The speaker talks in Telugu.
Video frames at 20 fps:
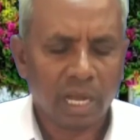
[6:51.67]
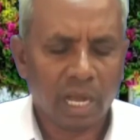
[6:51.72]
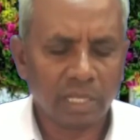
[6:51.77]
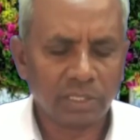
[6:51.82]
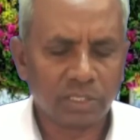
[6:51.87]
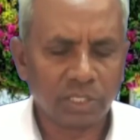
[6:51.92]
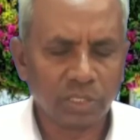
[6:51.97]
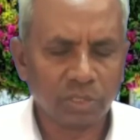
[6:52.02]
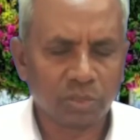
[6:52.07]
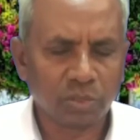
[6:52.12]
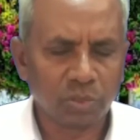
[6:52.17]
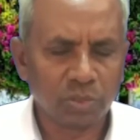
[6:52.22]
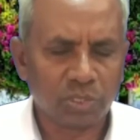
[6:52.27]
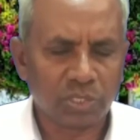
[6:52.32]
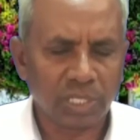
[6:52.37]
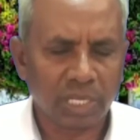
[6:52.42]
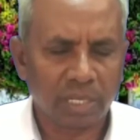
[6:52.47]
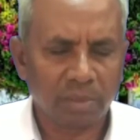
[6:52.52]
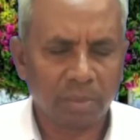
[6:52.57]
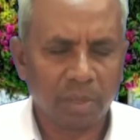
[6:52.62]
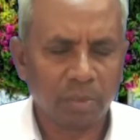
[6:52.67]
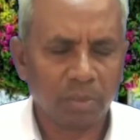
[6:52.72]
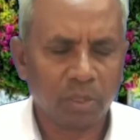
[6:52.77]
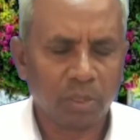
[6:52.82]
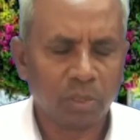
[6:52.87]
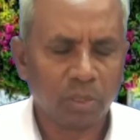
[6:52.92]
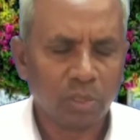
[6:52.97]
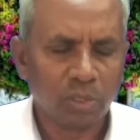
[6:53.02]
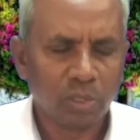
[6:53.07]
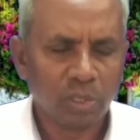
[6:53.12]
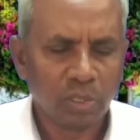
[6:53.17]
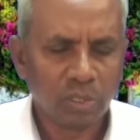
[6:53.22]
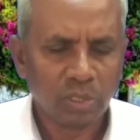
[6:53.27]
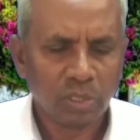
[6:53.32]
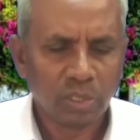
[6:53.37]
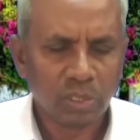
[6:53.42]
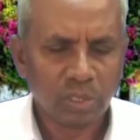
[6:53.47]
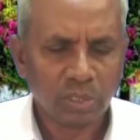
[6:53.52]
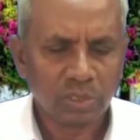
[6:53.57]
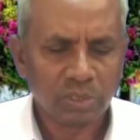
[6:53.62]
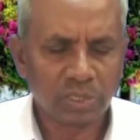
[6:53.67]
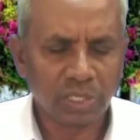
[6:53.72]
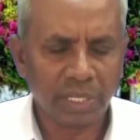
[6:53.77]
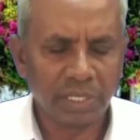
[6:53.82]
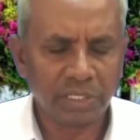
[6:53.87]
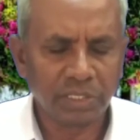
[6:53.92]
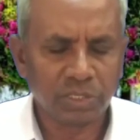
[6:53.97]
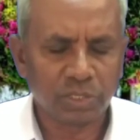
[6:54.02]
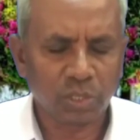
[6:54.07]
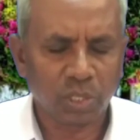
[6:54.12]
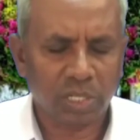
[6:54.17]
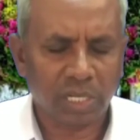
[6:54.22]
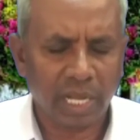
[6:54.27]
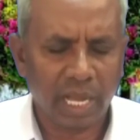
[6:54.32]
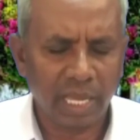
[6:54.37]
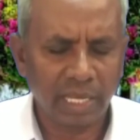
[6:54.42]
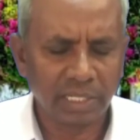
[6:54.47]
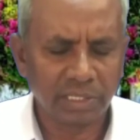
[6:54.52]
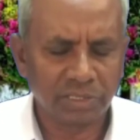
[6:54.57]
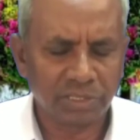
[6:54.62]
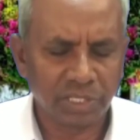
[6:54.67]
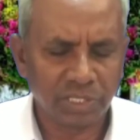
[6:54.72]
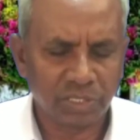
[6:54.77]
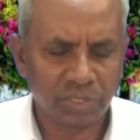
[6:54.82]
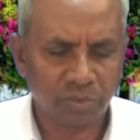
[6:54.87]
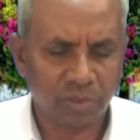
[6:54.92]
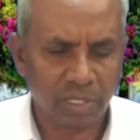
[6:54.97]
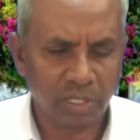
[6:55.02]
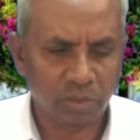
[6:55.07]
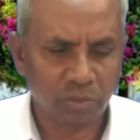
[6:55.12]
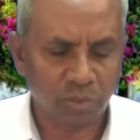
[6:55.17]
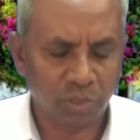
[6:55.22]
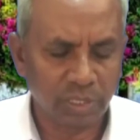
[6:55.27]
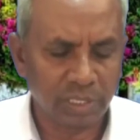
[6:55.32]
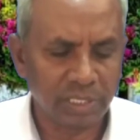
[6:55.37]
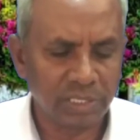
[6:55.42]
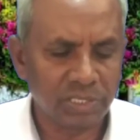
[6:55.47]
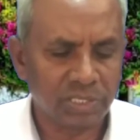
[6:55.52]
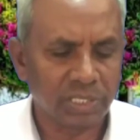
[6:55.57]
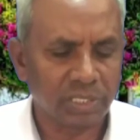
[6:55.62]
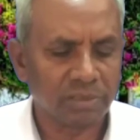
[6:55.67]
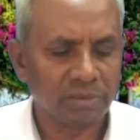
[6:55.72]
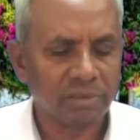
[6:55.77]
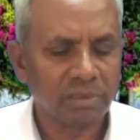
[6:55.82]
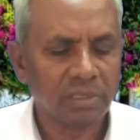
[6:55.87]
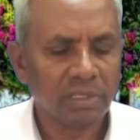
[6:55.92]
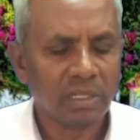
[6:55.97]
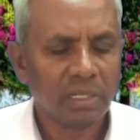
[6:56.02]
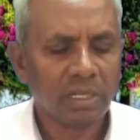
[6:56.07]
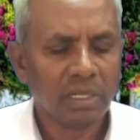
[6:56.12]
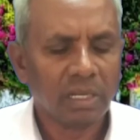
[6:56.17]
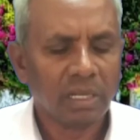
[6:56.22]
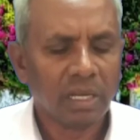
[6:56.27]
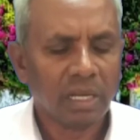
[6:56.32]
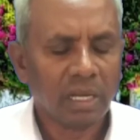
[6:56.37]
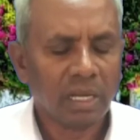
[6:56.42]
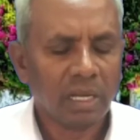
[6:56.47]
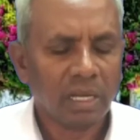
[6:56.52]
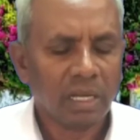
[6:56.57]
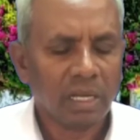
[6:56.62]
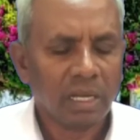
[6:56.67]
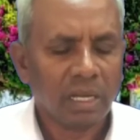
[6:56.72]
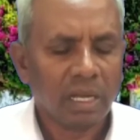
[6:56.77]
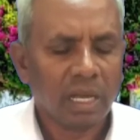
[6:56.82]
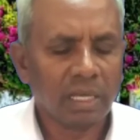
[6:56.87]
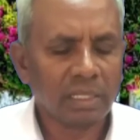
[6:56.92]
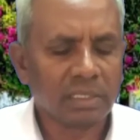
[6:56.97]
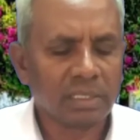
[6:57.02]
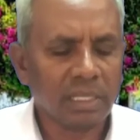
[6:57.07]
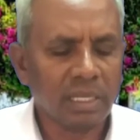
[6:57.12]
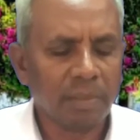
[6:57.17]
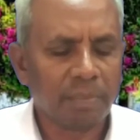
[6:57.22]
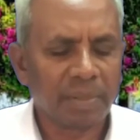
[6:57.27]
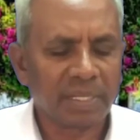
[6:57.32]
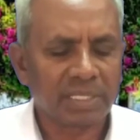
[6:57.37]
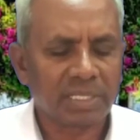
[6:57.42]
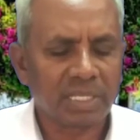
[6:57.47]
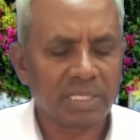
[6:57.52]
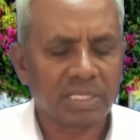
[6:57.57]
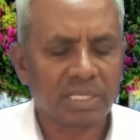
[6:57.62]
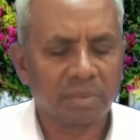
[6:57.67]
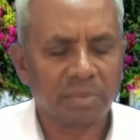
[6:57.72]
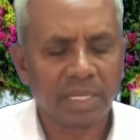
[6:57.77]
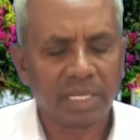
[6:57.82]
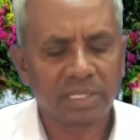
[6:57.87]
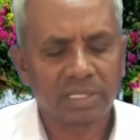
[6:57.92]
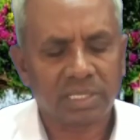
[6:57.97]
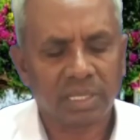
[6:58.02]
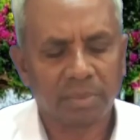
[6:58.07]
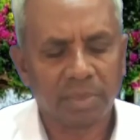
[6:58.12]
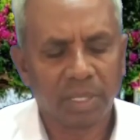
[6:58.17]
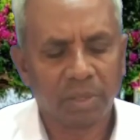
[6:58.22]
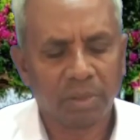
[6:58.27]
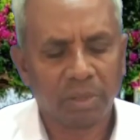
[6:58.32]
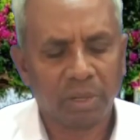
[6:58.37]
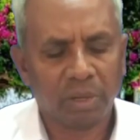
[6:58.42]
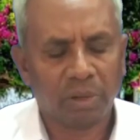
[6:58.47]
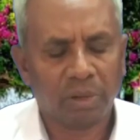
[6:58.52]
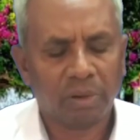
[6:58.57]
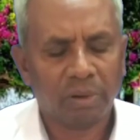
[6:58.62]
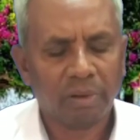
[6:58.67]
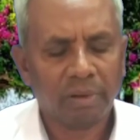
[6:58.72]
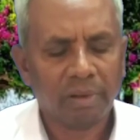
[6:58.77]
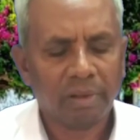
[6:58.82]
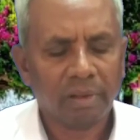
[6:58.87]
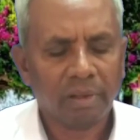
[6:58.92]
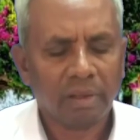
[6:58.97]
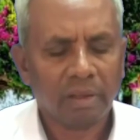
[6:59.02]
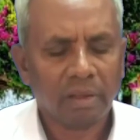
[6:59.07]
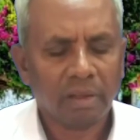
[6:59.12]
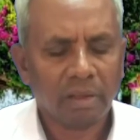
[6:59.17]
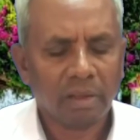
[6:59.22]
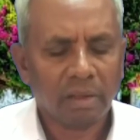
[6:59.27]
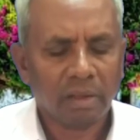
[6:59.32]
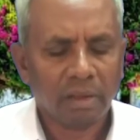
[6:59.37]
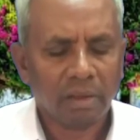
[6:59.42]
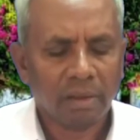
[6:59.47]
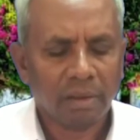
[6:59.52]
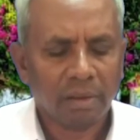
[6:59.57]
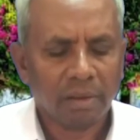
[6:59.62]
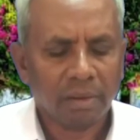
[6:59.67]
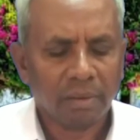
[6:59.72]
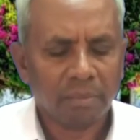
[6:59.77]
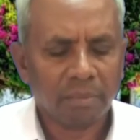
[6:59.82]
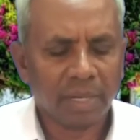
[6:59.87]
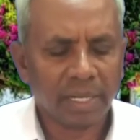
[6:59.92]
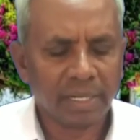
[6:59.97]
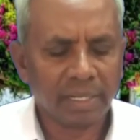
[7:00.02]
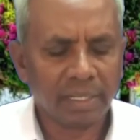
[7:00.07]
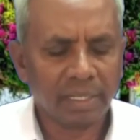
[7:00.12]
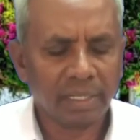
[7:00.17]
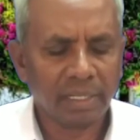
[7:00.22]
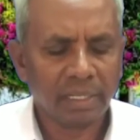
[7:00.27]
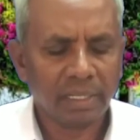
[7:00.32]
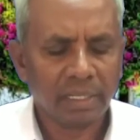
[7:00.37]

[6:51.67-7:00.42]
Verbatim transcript: ఆ జంతువు చర్మము చేయి చొక్కాయలను చేర్చి వారికి తొడిగించను అయితే ఈ ప్రశస్తమైన సమయంలో మరి